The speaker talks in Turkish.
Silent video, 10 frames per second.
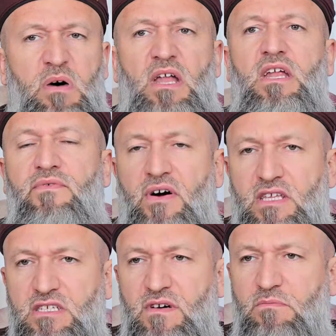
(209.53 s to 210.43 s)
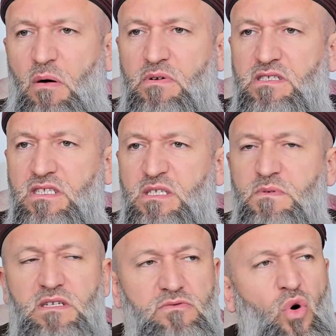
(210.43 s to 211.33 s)
Bana ne faydası var? Babasının
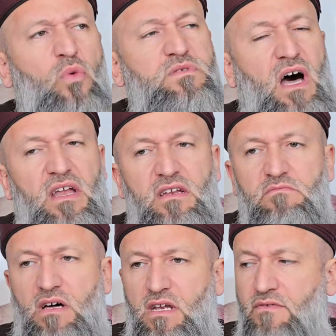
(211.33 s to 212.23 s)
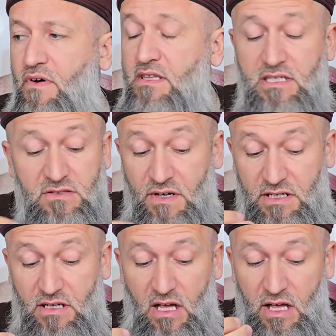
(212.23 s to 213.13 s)
isminin, doğum tarihinin bana ne faydası
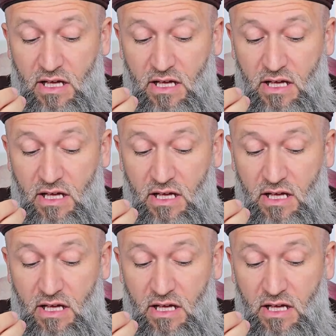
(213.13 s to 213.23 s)
var?